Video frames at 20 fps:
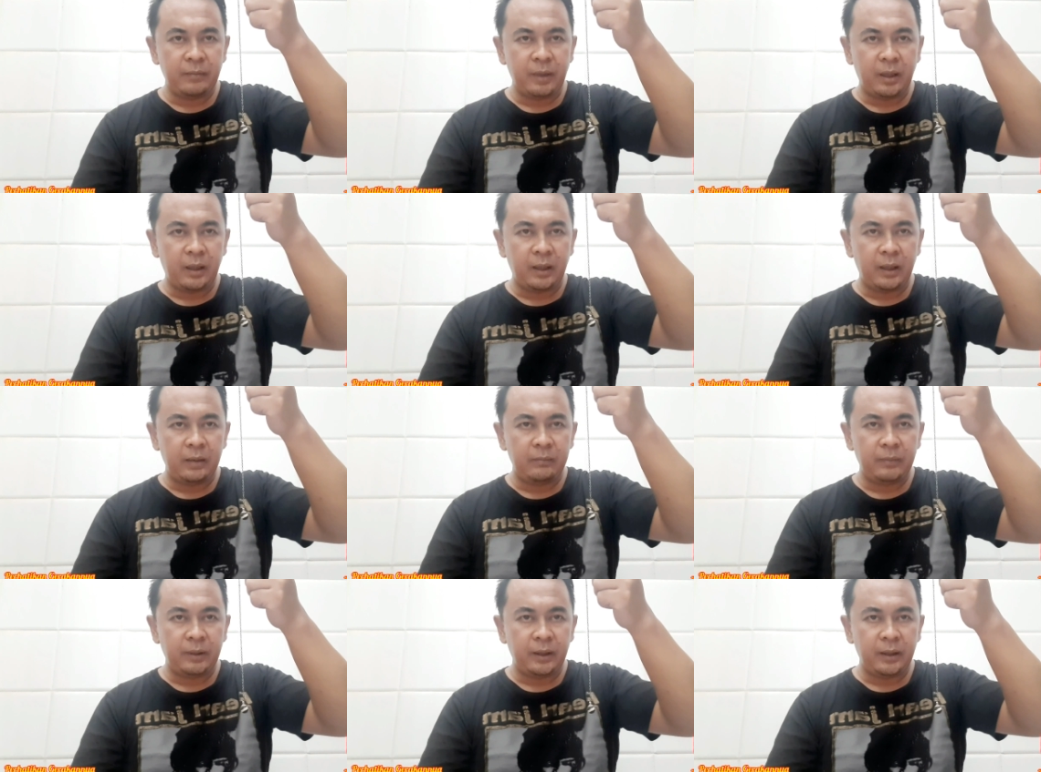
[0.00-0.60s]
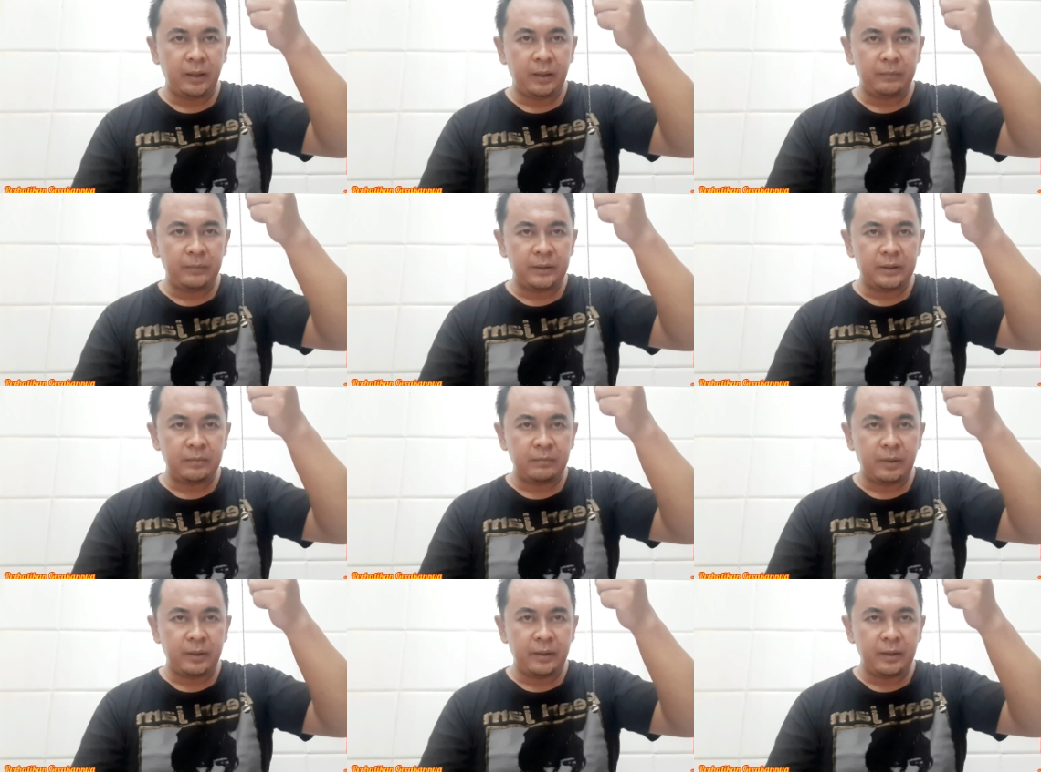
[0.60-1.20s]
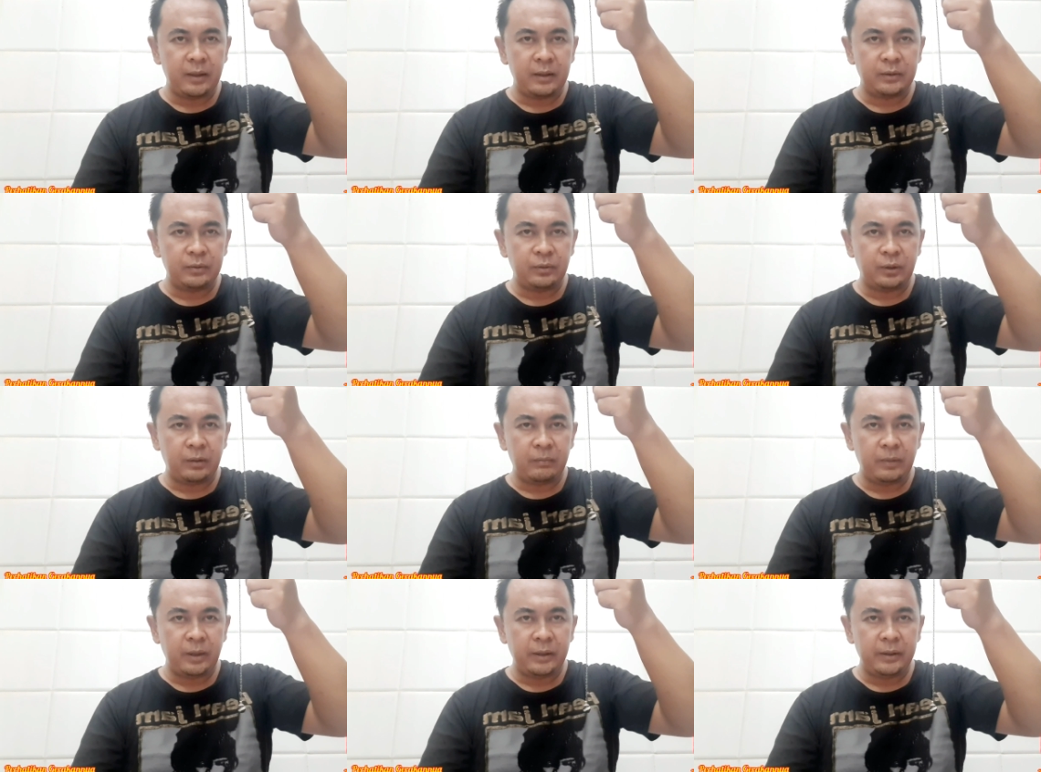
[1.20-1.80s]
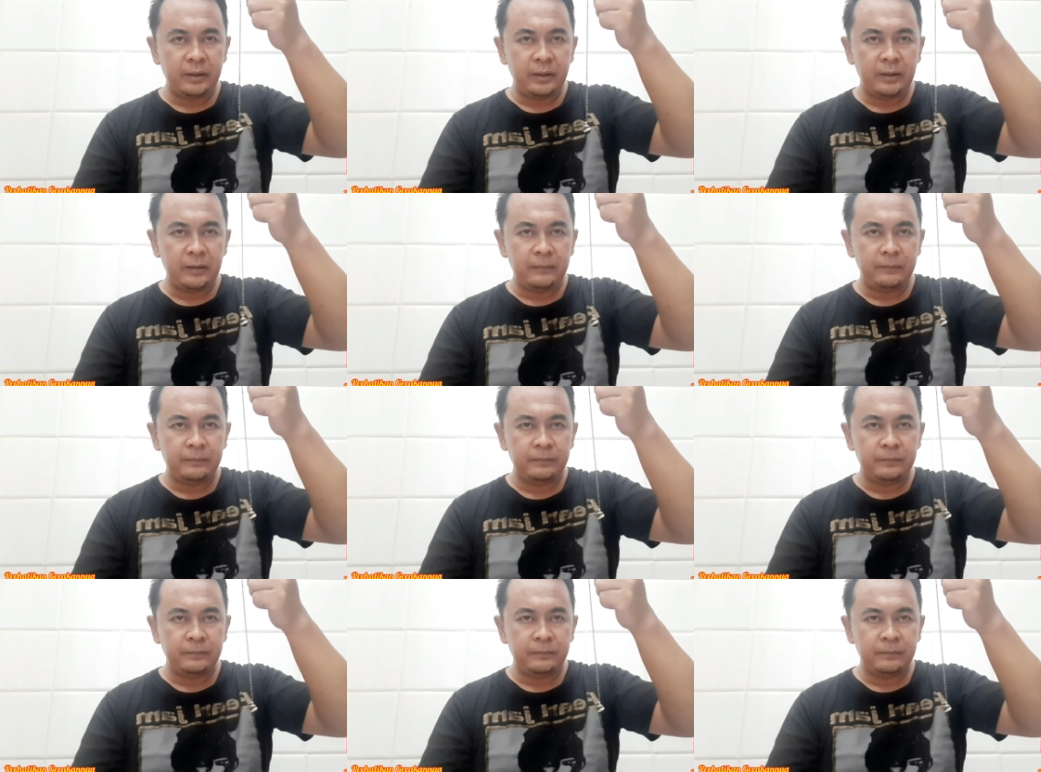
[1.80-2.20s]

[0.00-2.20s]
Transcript: bakal menang Persebaya Surabaya